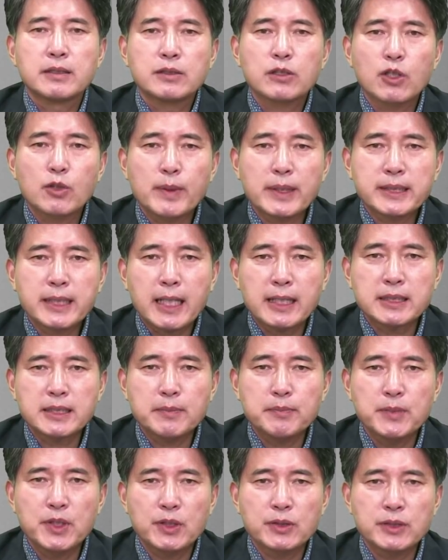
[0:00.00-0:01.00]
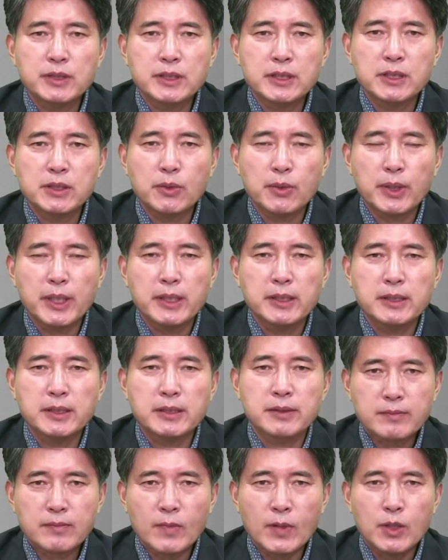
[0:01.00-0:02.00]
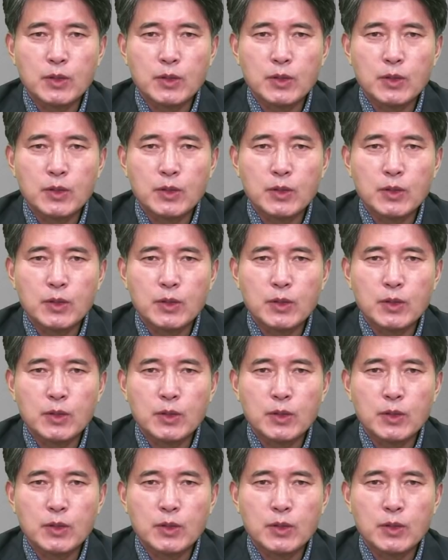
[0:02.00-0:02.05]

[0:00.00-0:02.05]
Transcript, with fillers: 천구백사십 년 칠월에는